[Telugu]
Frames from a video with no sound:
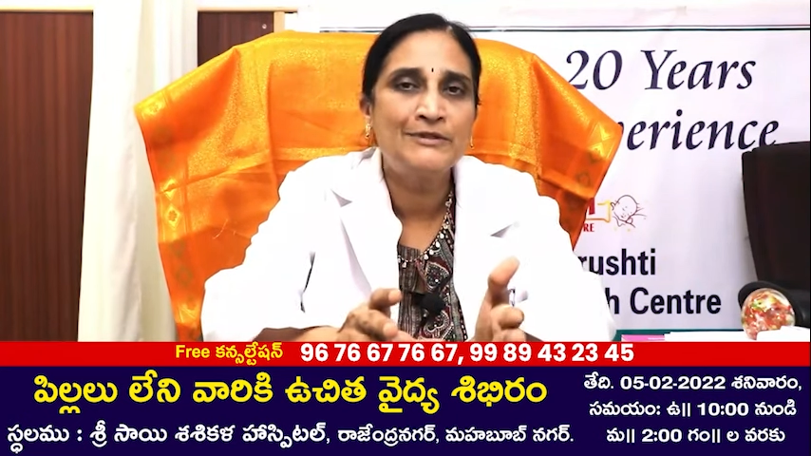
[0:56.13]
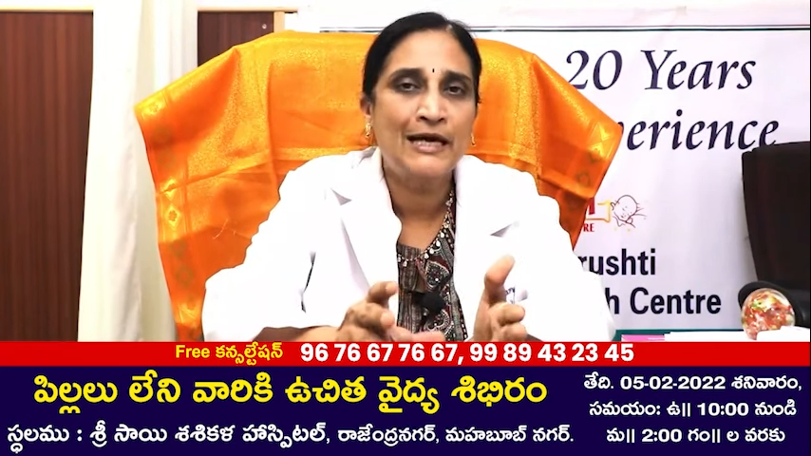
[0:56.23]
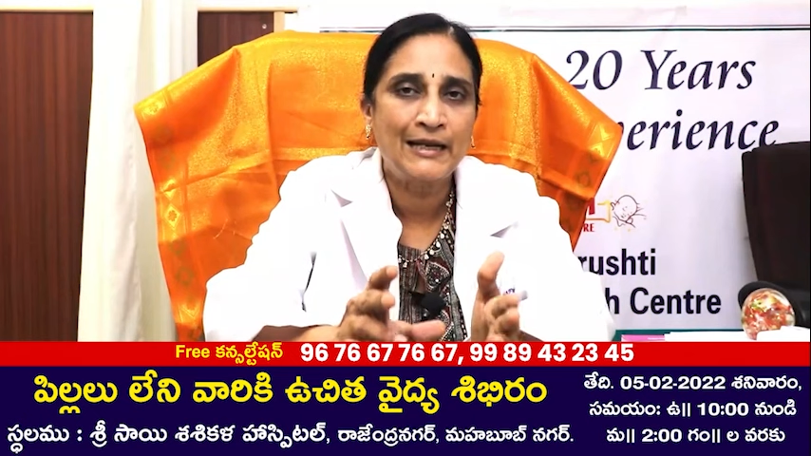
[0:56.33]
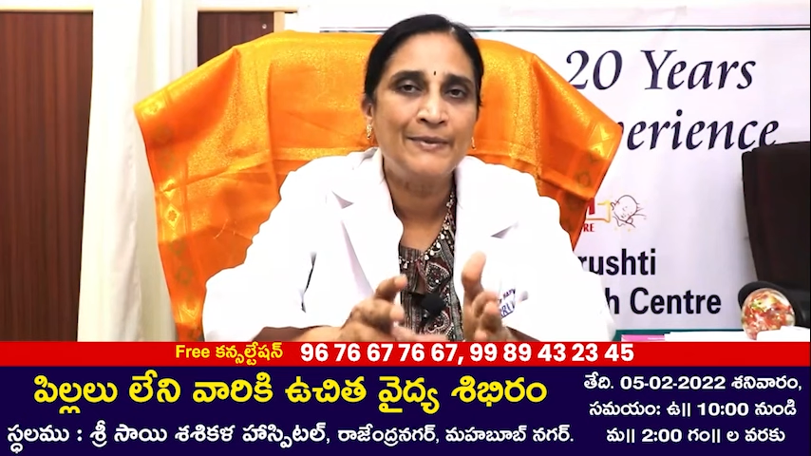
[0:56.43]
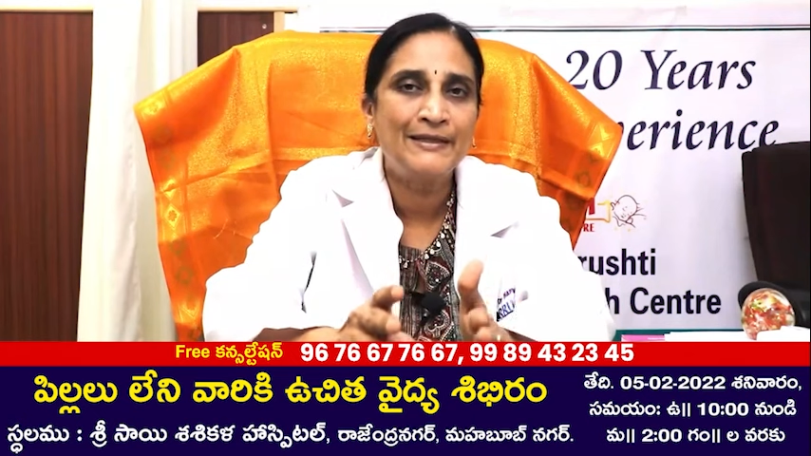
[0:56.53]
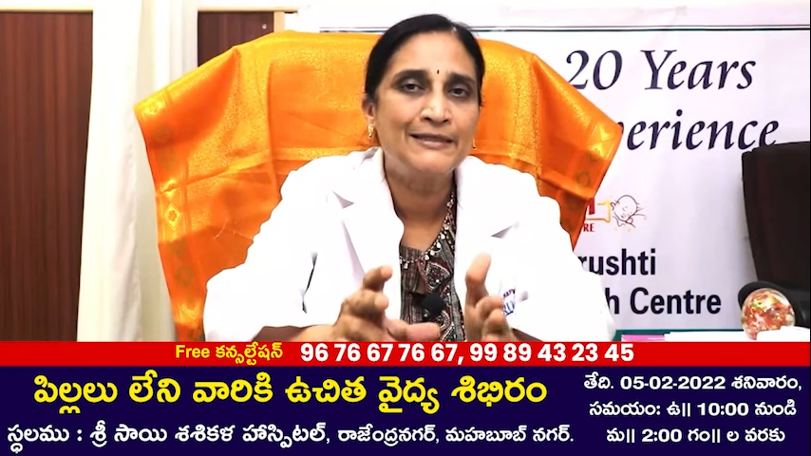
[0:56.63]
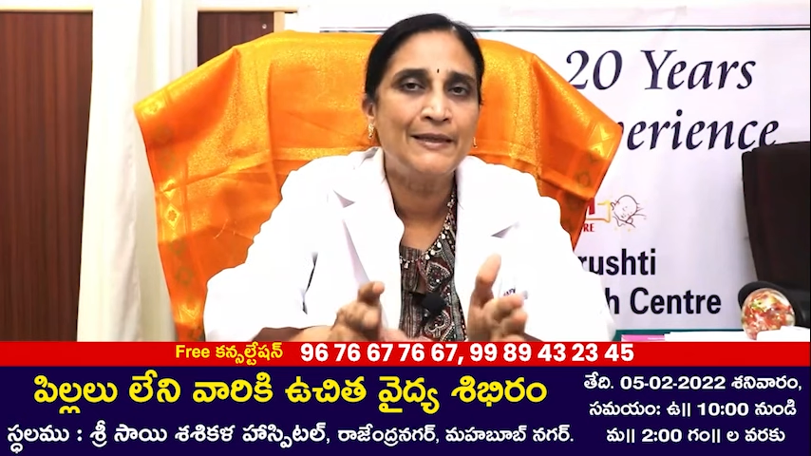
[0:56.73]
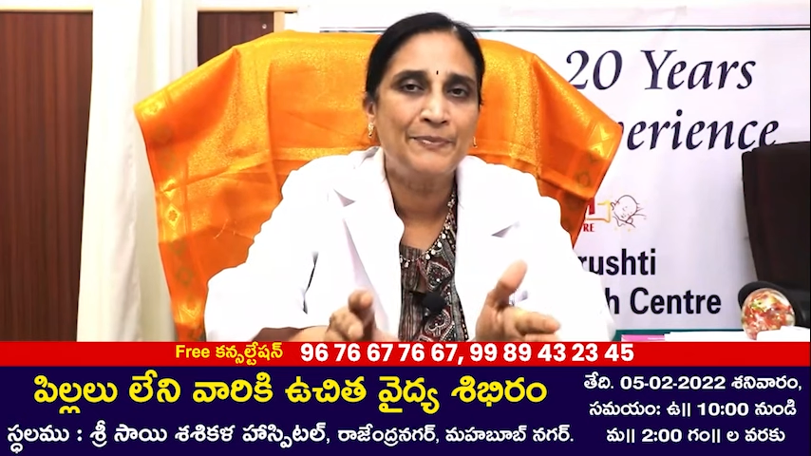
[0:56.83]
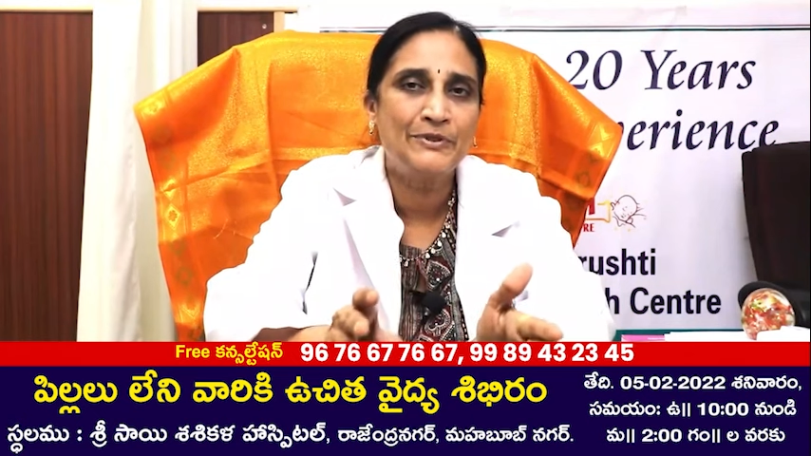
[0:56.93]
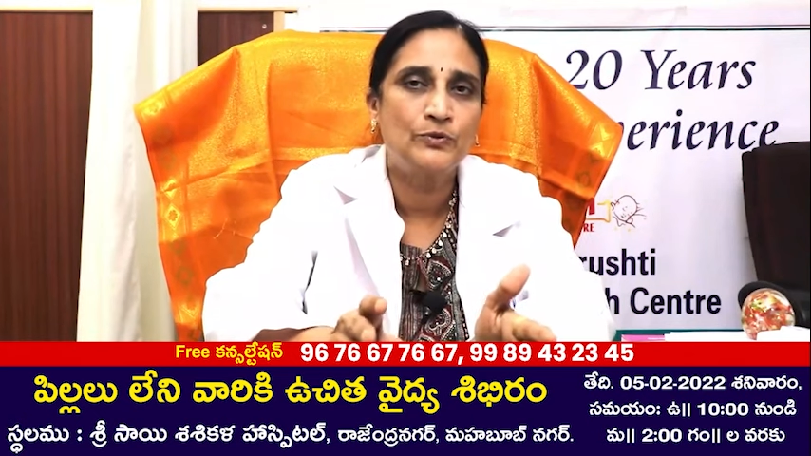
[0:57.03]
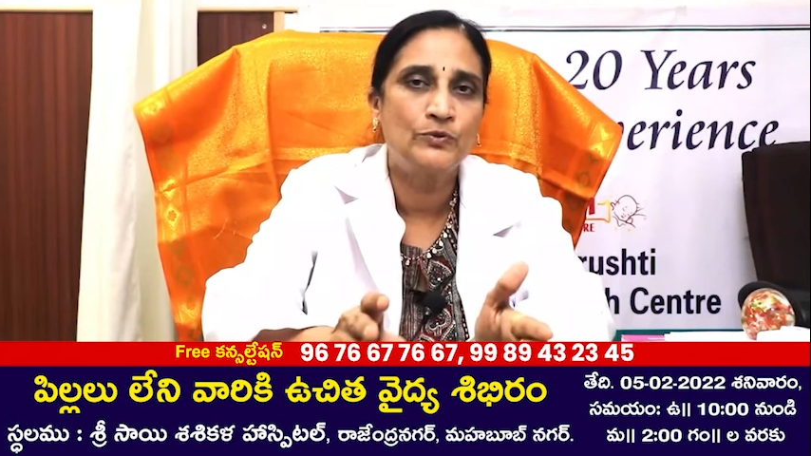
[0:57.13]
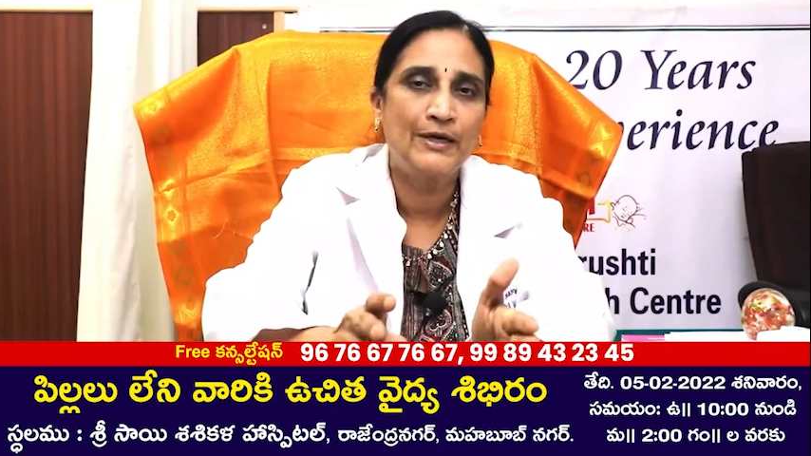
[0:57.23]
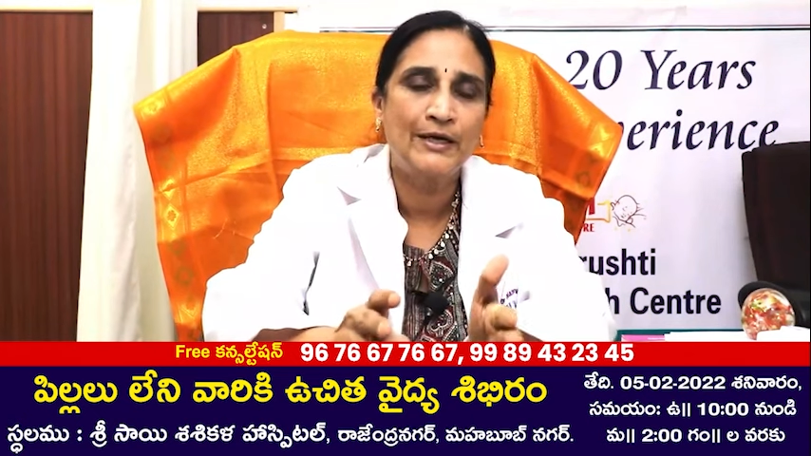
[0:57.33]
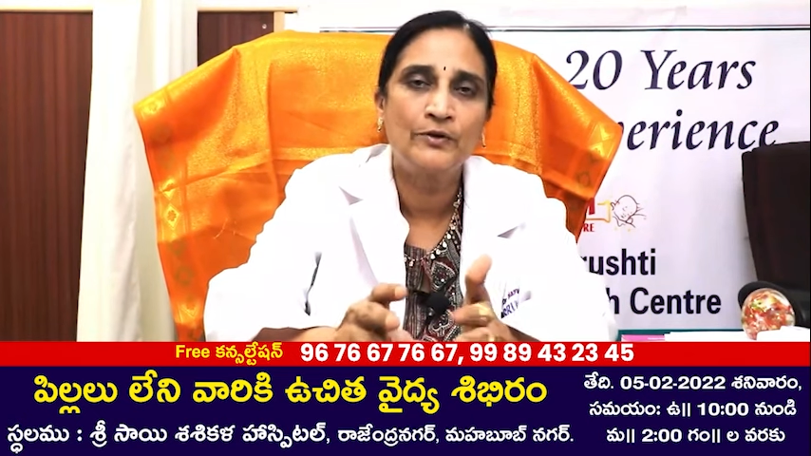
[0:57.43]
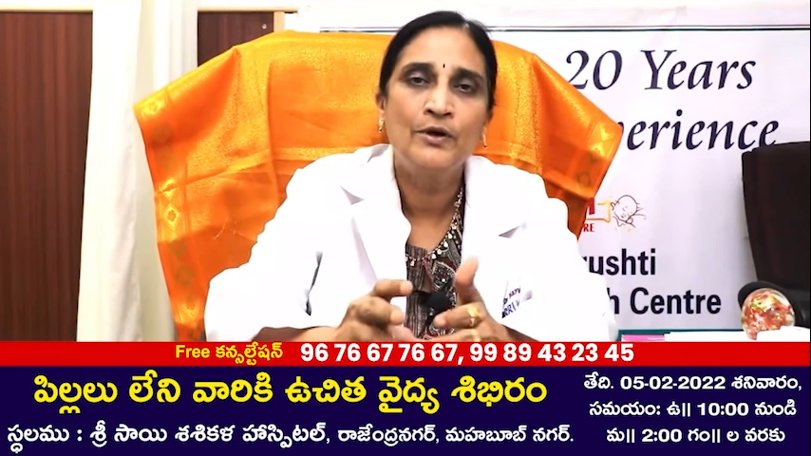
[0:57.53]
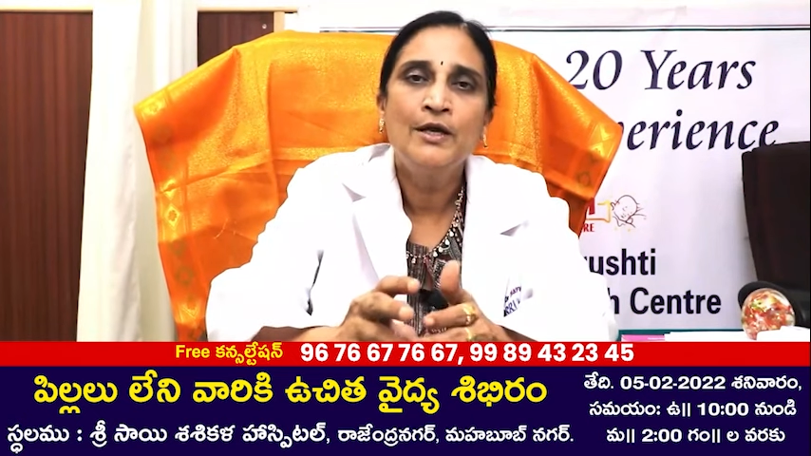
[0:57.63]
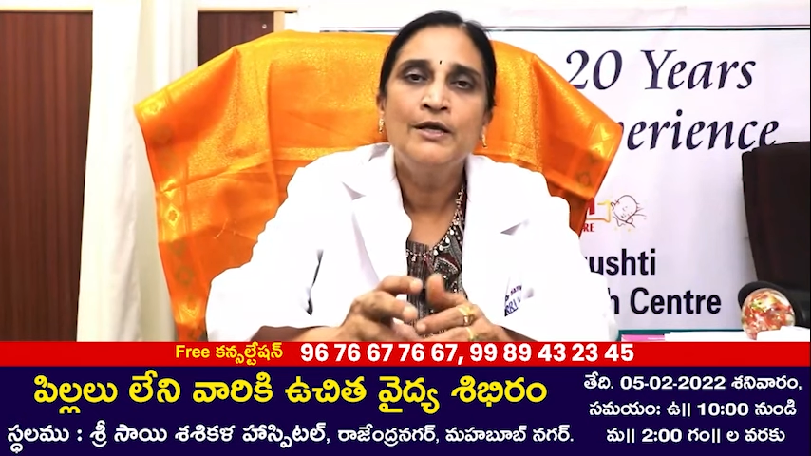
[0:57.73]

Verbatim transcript: చాలామంది తెప్పించుకుంటున్నారు